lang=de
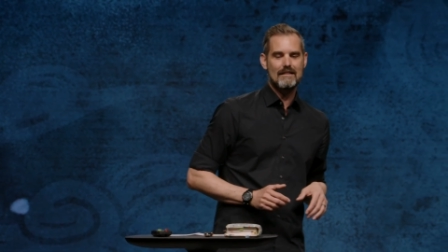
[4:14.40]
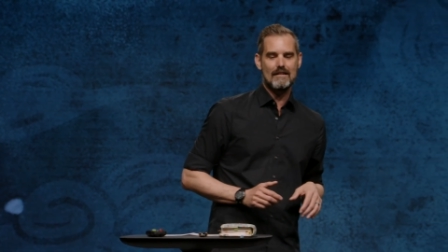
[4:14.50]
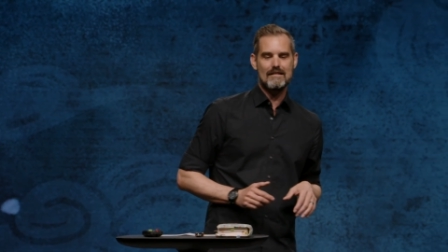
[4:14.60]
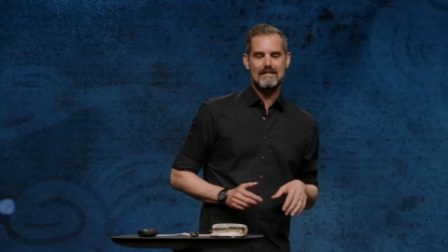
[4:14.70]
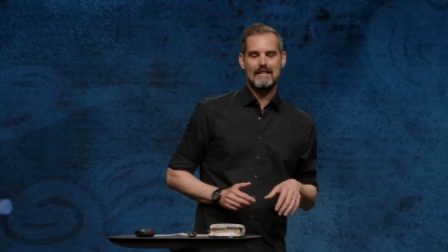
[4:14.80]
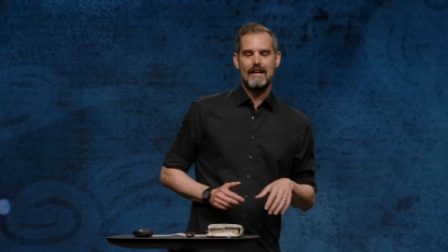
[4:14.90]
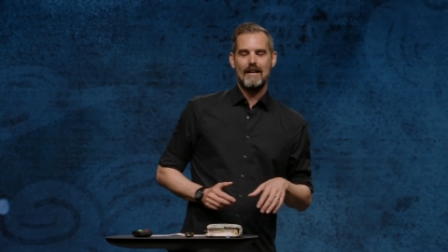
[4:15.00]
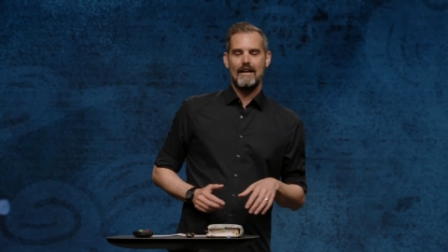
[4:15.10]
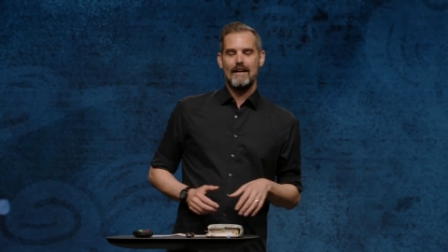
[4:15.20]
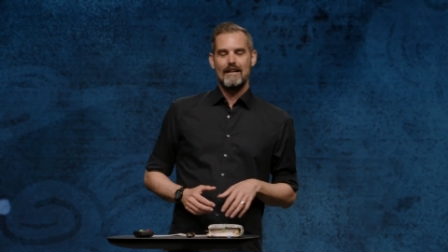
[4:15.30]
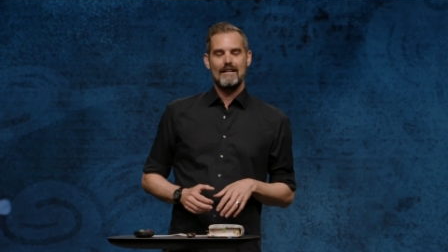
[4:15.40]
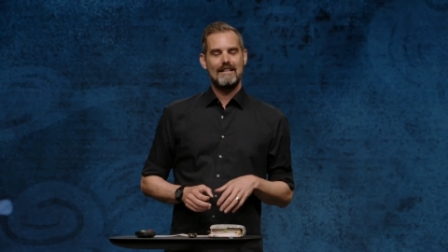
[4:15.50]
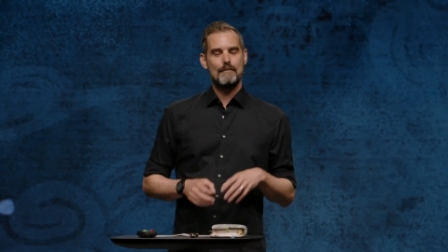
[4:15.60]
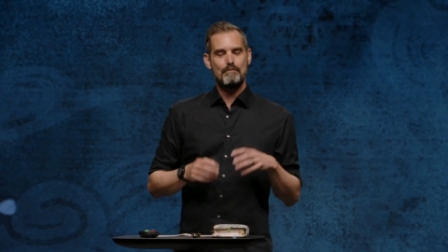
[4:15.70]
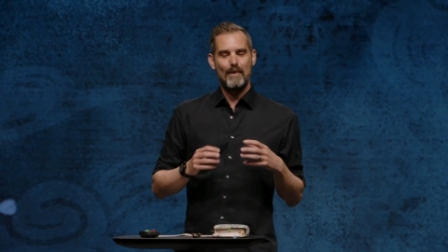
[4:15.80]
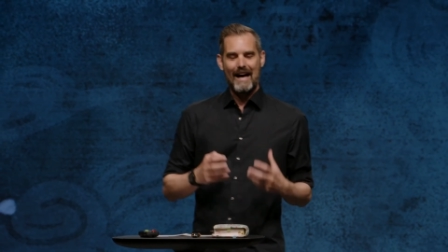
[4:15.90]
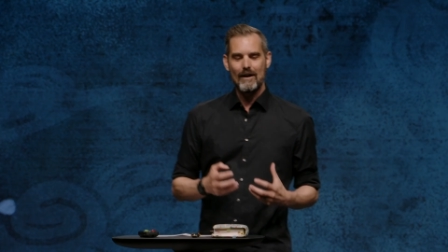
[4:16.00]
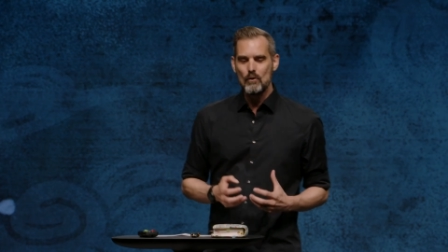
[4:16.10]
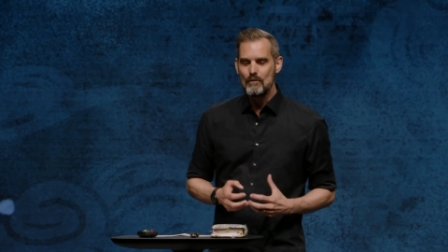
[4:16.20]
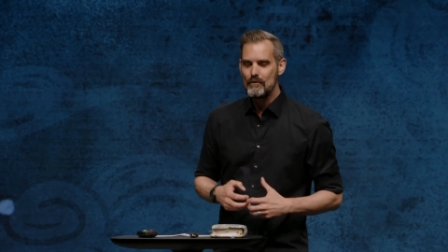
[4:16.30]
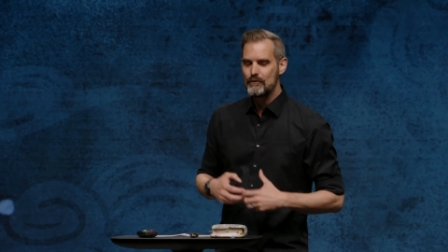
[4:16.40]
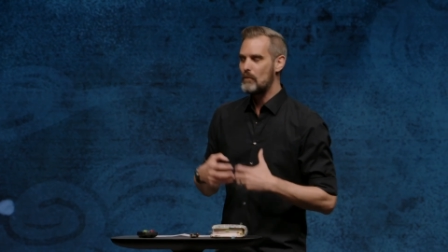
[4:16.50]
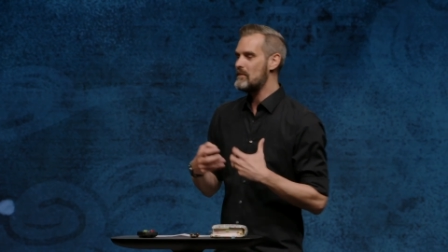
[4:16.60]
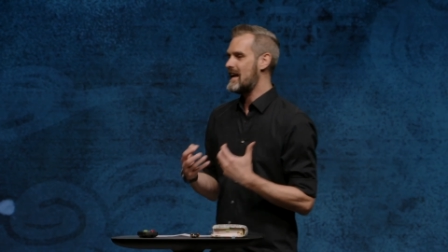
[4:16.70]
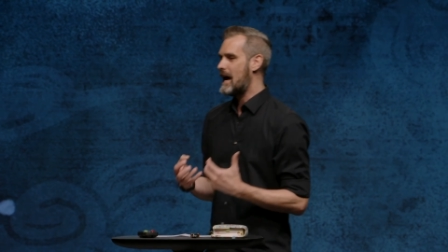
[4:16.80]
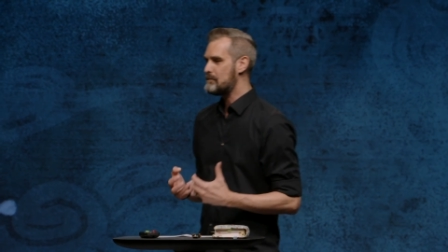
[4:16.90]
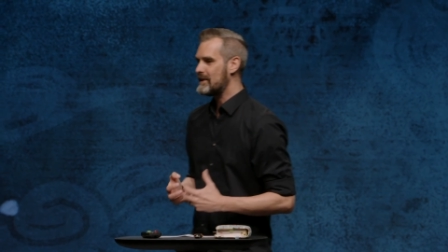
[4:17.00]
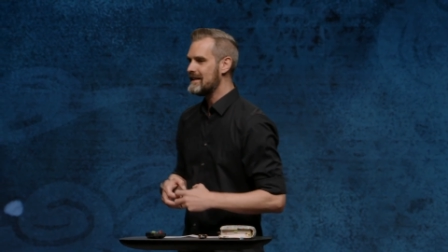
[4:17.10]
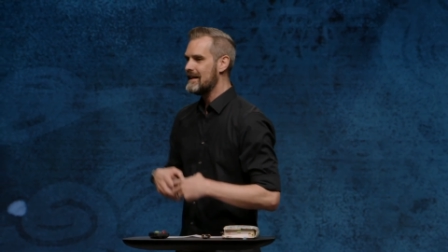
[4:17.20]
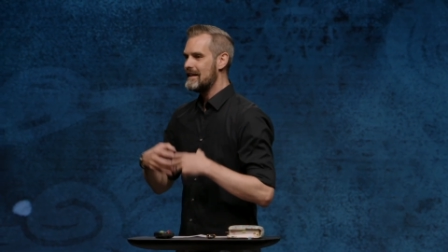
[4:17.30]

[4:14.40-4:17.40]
dass der Baum vom Leben